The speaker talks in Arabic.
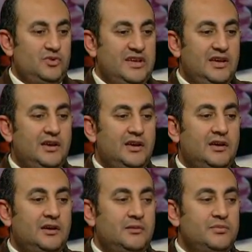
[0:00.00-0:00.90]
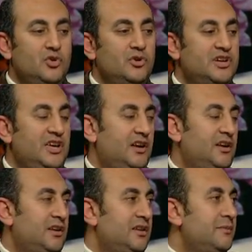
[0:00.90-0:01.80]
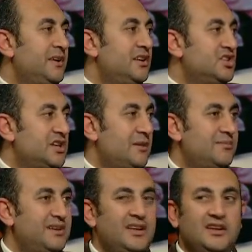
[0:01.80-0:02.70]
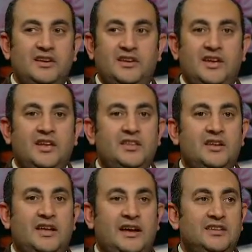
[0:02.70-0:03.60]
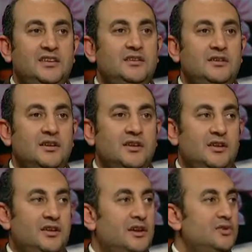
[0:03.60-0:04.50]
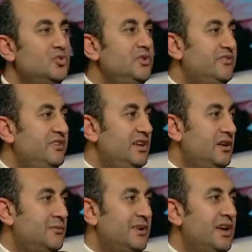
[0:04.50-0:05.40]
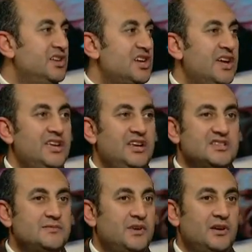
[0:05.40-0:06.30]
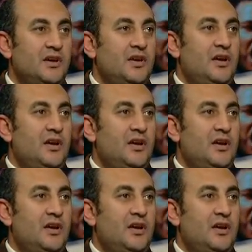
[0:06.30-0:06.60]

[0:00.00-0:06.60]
وده آه، بيلقي على اعضاء مجلس الشعب بدل الخناقات اللي قاعدين ياخدونا فيها وملهاش اي لازمه